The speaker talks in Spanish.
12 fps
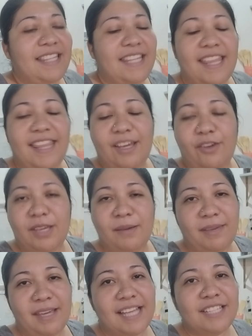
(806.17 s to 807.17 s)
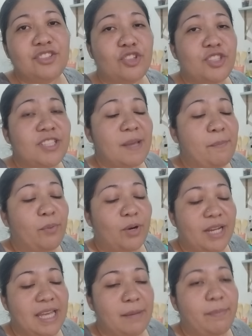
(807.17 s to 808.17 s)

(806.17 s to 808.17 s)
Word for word: día de hoy, amigas, no sé por qué,